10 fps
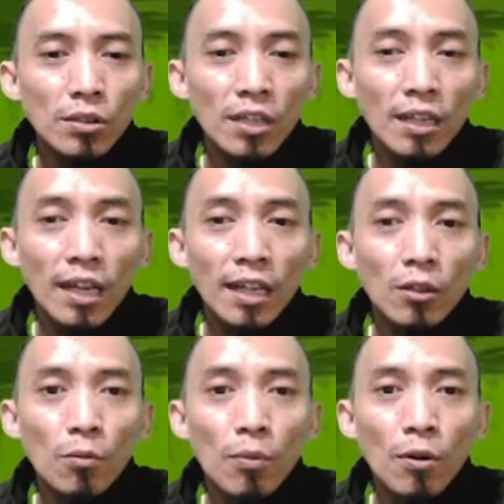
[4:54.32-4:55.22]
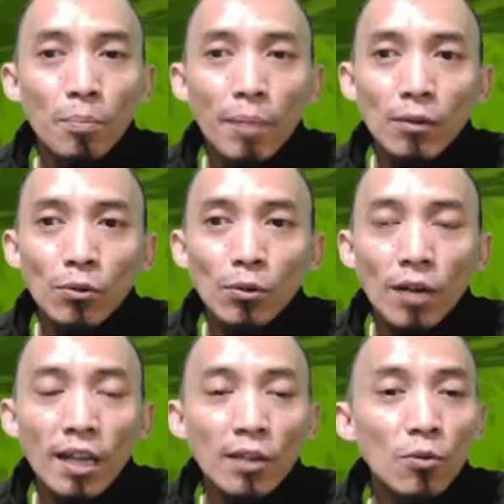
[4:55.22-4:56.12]
tiket kupon pet
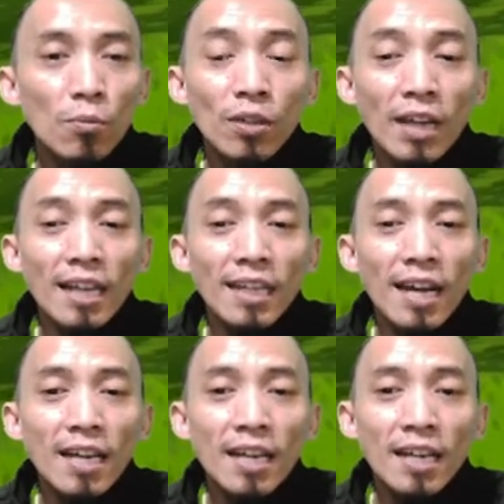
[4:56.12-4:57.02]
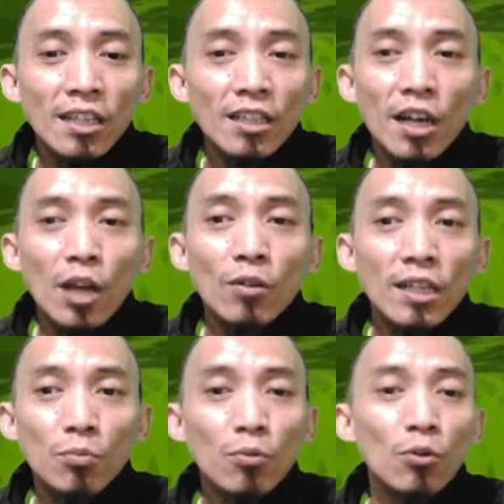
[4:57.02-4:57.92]
untuk kalian kumpulkan ya nanti kalau
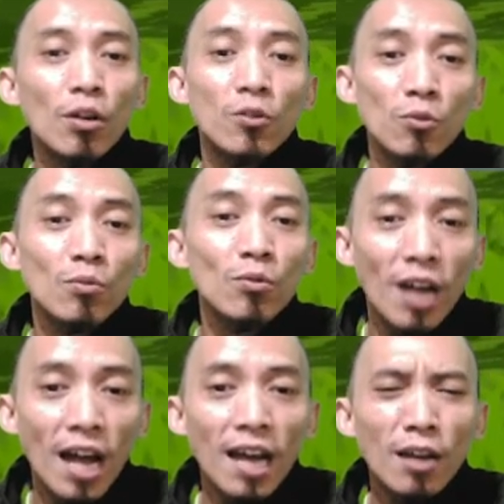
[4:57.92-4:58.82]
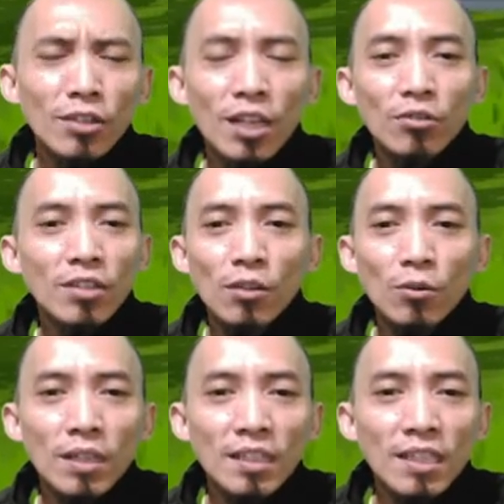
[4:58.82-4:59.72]
udah 10 langsung buka kalau
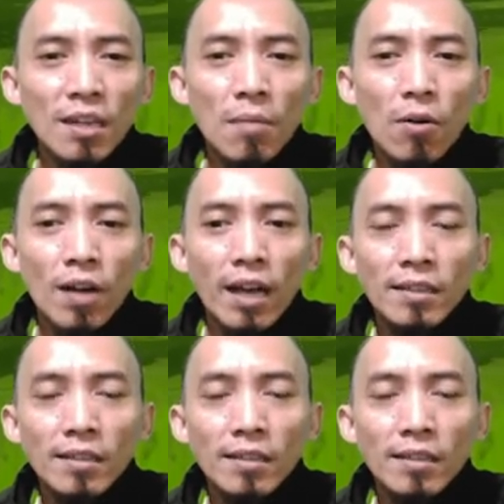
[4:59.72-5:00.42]
satu-satu biasanya bau guys